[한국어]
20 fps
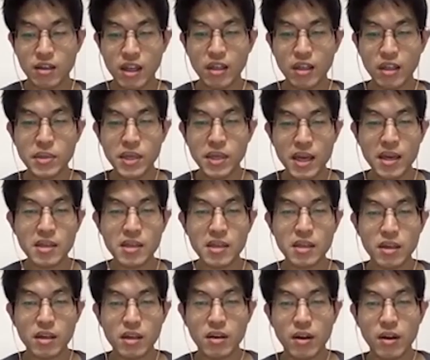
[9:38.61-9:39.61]
사이에서
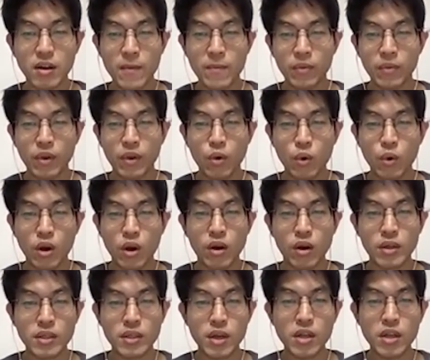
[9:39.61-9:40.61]
꼭
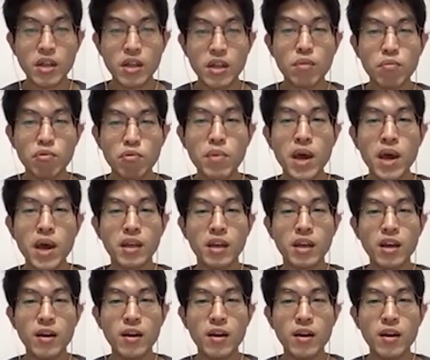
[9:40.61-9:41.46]
써야 되는 것뿐만 아니라